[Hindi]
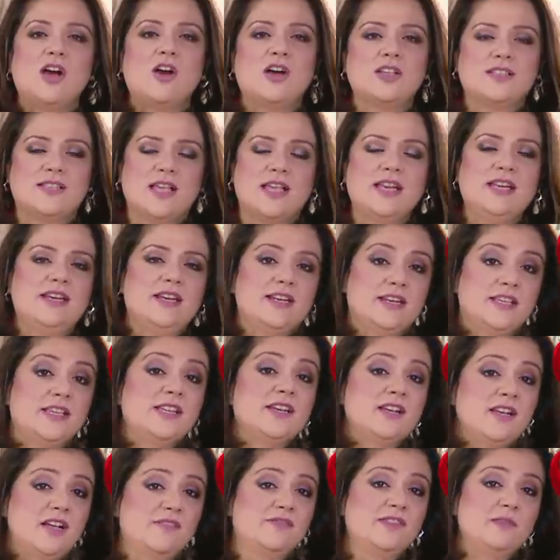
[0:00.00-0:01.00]
और सारी
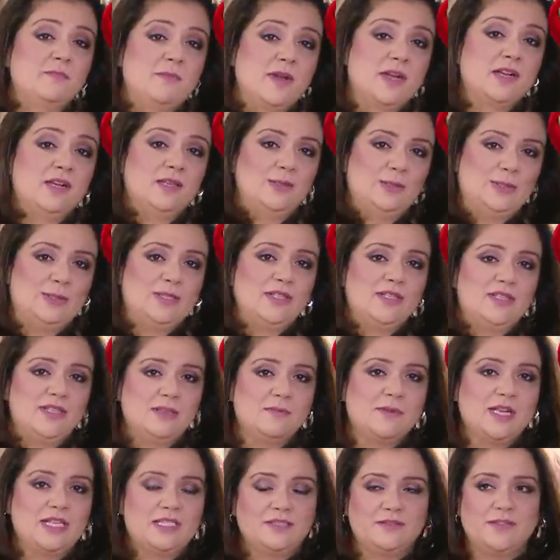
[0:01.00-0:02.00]
लड़कियां काफी पागल होती
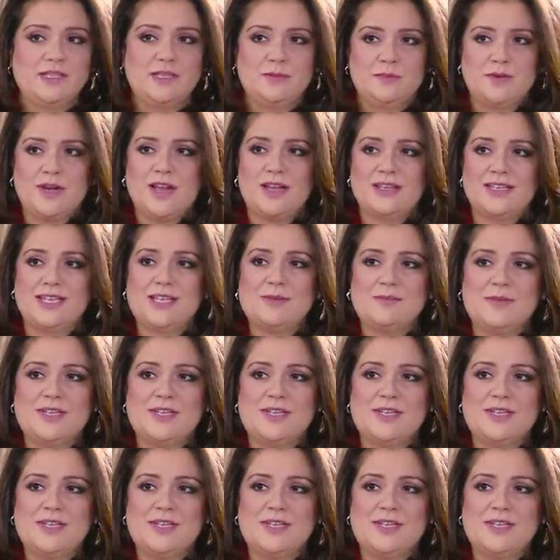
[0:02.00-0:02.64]
थी बाय द वे इमरान के